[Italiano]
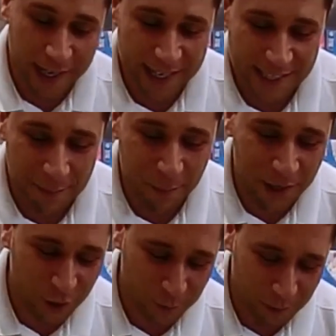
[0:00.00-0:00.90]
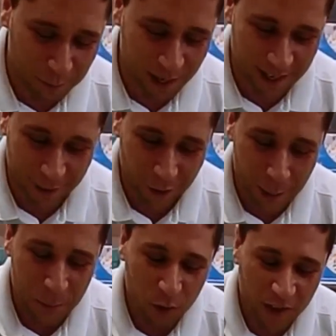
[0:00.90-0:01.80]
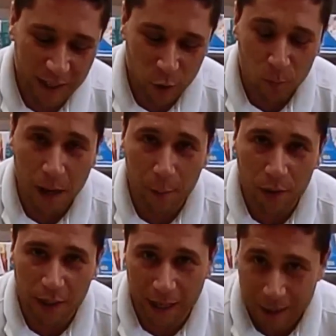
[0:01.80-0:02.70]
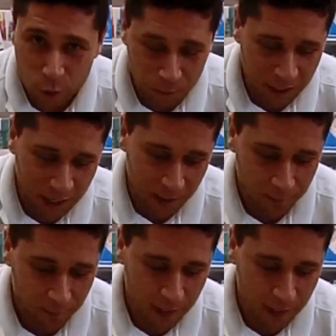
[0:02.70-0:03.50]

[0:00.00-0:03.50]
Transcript: i simboli ci preparano alla prova che dobbiamo andare a superare.